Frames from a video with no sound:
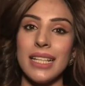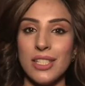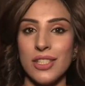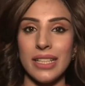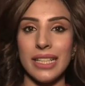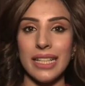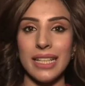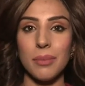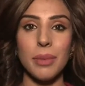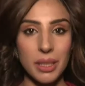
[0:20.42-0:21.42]
किशन
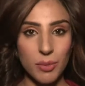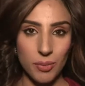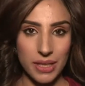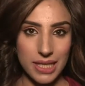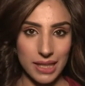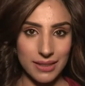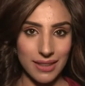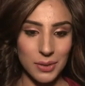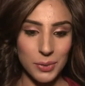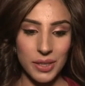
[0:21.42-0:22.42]
की बड़ी मॉम के साथ था